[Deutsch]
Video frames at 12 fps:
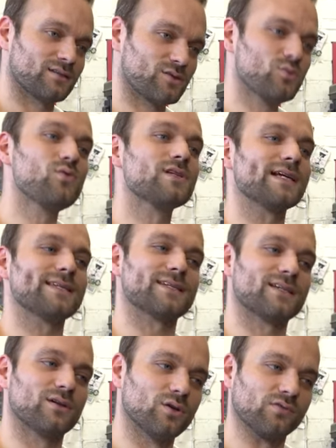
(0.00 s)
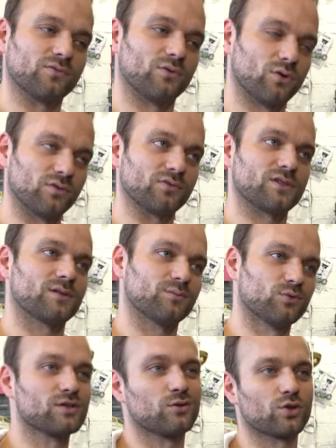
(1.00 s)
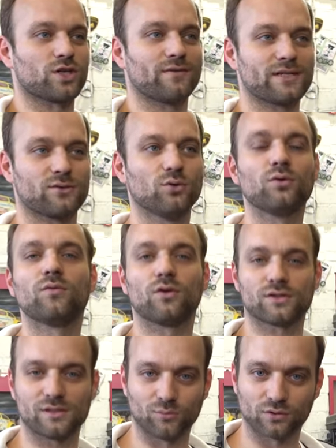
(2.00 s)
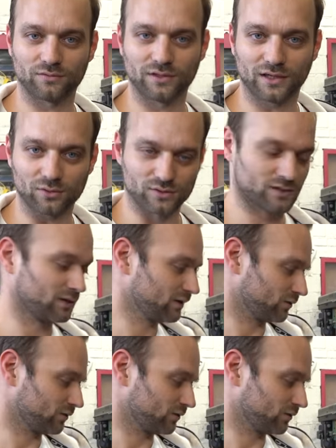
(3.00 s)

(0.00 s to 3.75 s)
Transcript: zusätzliche Luft muss logischerweise irgendwo aus dem Motor wieder raus.